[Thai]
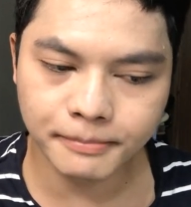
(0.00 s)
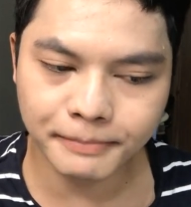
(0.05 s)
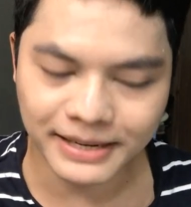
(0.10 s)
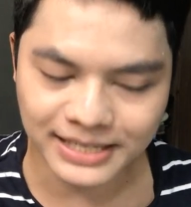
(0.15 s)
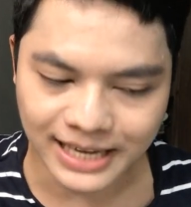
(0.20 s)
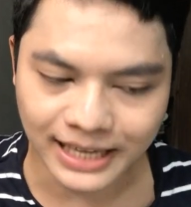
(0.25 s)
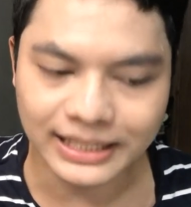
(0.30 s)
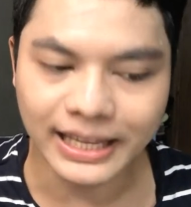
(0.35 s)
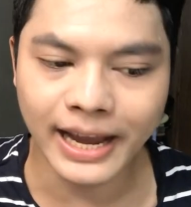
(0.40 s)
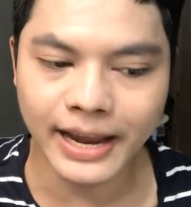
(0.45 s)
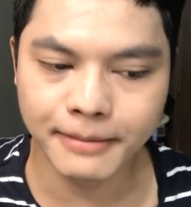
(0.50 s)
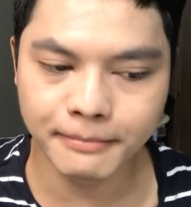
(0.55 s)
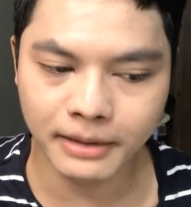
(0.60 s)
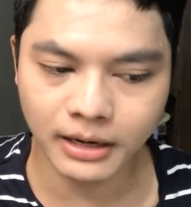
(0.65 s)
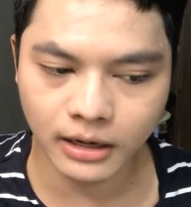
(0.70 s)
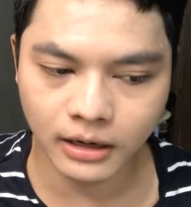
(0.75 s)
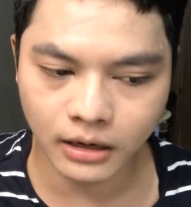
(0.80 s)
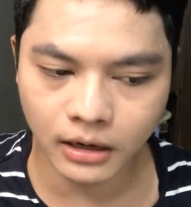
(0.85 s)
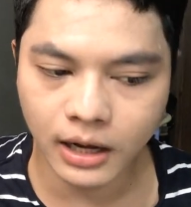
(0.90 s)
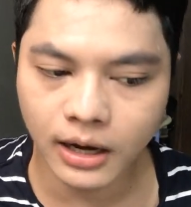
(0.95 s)
ภาษาไทยมั
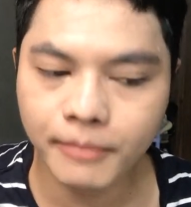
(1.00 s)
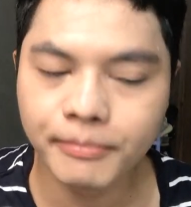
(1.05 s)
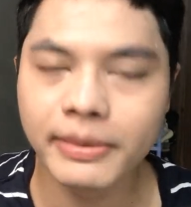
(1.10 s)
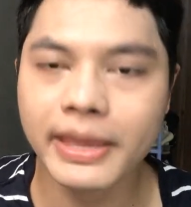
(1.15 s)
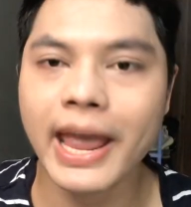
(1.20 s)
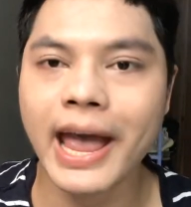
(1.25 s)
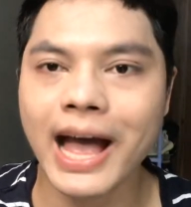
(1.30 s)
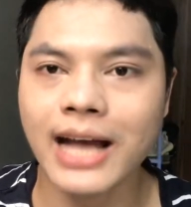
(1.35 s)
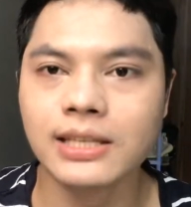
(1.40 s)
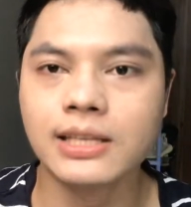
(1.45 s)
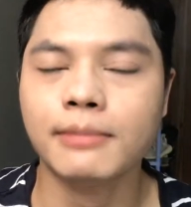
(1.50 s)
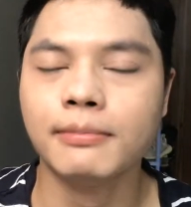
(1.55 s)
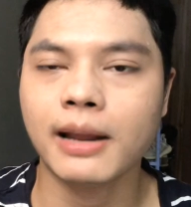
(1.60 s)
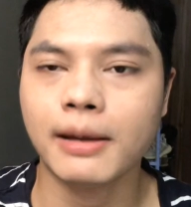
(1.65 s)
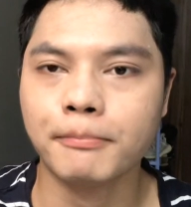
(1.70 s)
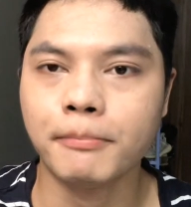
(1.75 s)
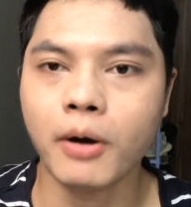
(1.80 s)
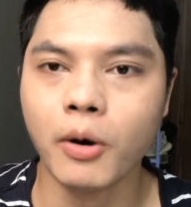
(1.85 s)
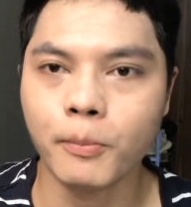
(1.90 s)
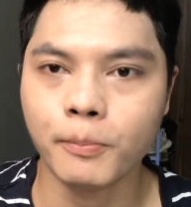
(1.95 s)
นเริ่มยากสำห
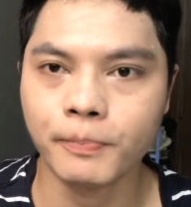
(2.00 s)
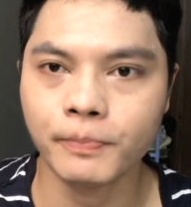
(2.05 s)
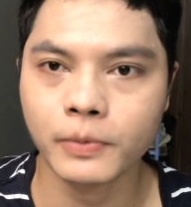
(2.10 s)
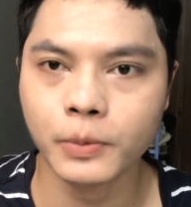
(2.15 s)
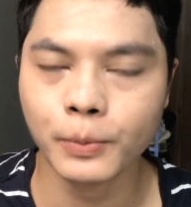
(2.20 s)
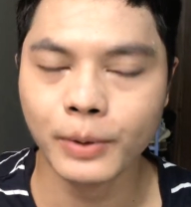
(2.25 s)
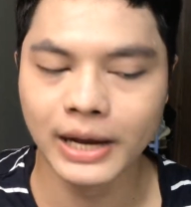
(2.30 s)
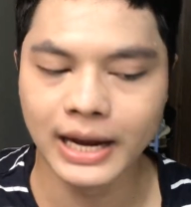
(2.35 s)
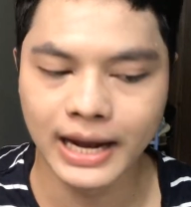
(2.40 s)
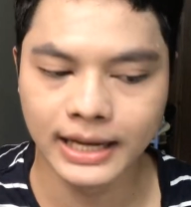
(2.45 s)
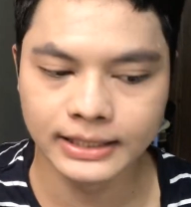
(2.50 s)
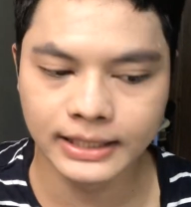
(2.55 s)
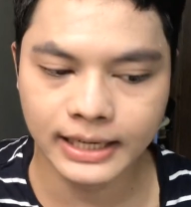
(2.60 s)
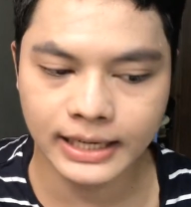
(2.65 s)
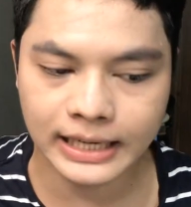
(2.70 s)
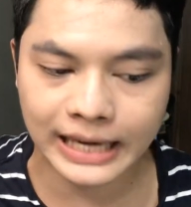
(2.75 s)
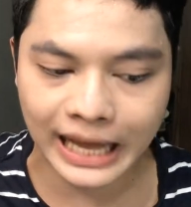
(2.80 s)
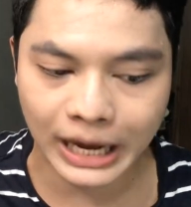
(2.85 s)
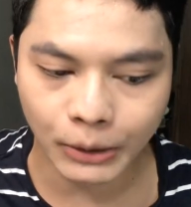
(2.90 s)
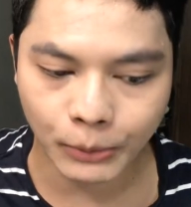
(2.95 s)
รับผม เวลา
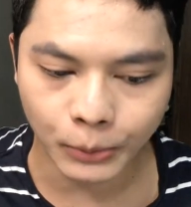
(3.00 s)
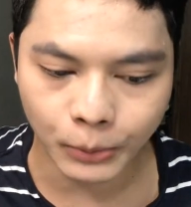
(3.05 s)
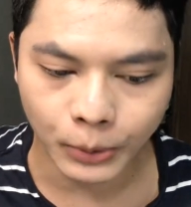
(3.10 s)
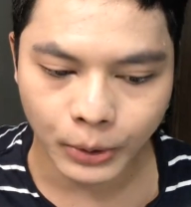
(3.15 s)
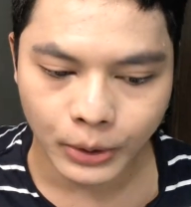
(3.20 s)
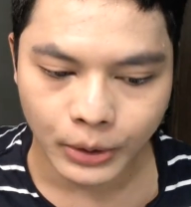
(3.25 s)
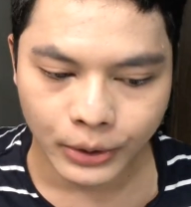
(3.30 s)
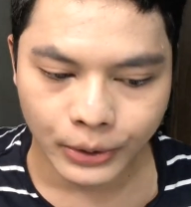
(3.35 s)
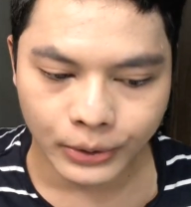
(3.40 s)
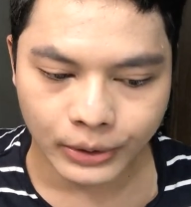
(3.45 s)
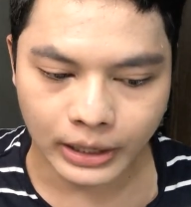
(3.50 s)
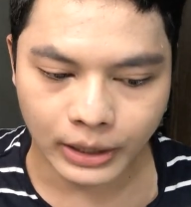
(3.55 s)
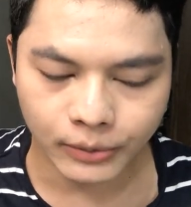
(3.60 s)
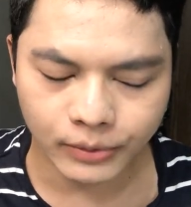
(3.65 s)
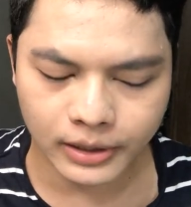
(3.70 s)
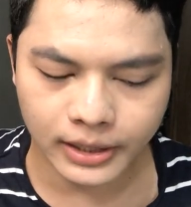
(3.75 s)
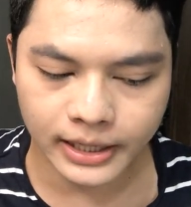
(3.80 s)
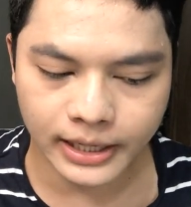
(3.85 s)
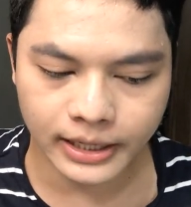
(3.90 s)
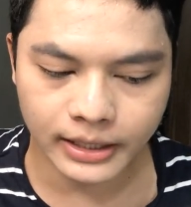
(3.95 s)
ที่เราเรา
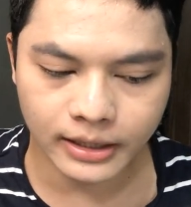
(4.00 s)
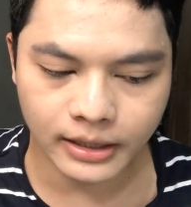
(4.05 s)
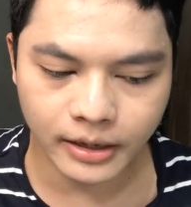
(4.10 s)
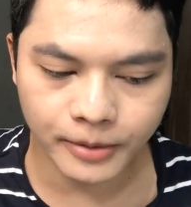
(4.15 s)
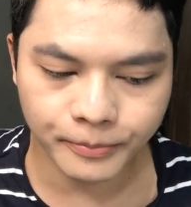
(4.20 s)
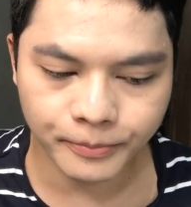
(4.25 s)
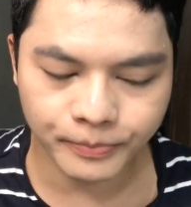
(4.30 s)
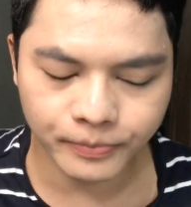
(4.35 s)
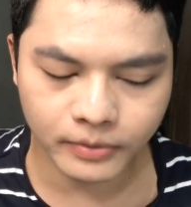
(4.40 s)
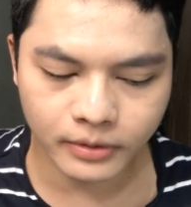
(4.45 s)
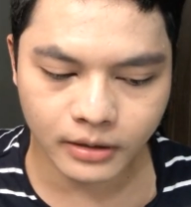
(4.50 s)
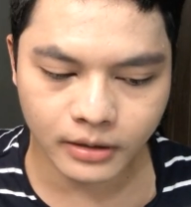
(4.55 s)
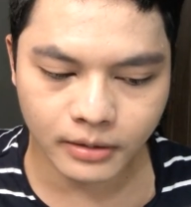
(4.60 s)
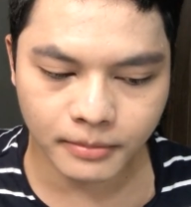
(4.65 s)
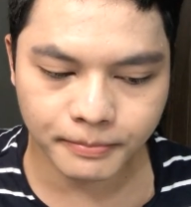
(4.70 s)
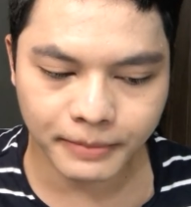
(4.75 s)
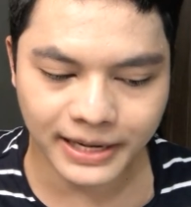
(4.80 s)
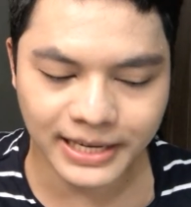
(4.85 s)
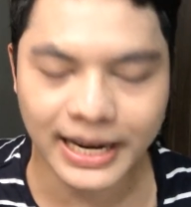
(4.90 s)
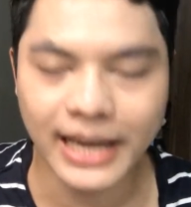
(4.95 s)
เรียน
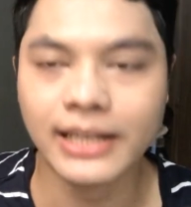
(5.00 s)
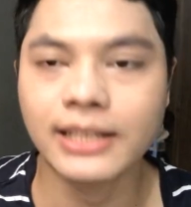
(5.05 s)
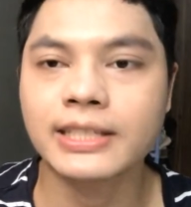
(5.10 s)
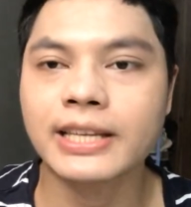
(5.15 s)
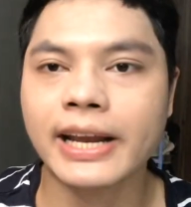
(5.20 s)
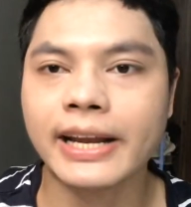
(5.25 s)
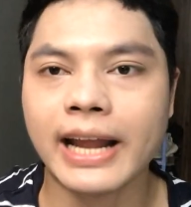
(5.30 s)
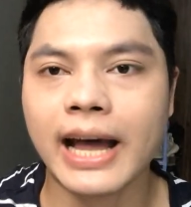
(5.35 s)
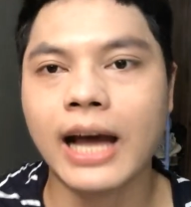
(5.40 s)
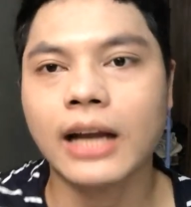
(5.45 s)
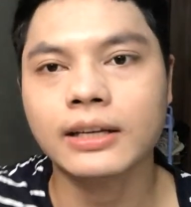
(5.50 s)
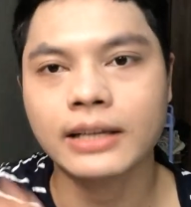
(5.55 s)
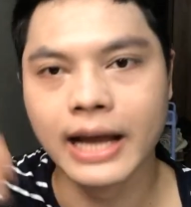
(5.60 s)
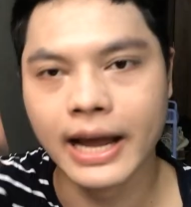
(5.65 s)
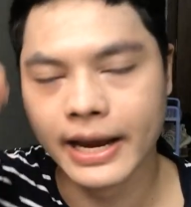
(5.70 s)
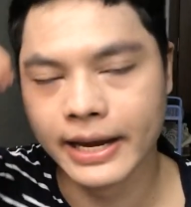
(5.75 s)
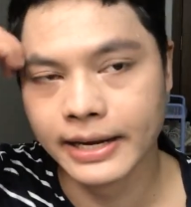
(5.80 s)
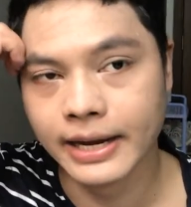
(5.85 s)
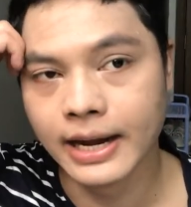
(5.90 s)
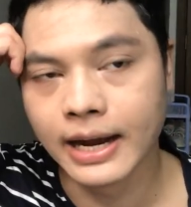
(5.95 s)
พยัญชนะไท
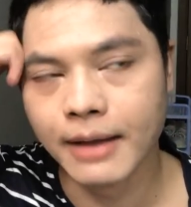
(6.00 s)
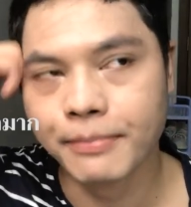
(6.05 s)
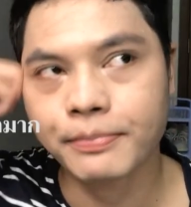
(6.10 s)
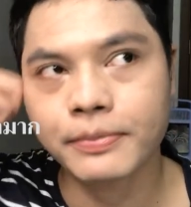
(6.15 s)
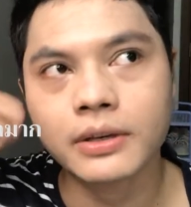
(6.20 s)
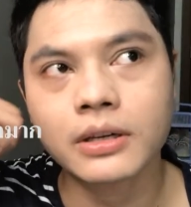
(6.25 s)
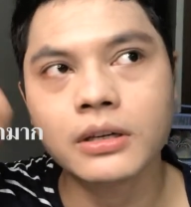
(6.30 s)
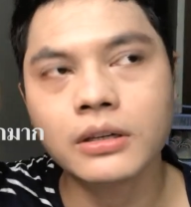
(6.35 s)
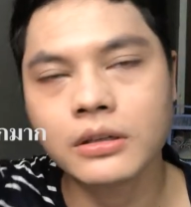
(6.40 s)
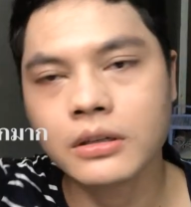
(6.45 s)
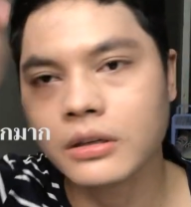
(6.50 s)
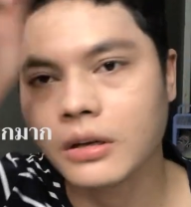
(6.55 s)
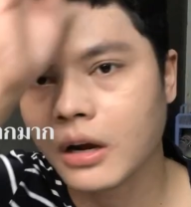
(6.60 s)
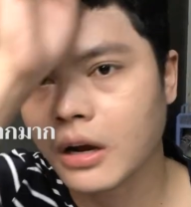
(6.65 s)
ยนะครับ คือ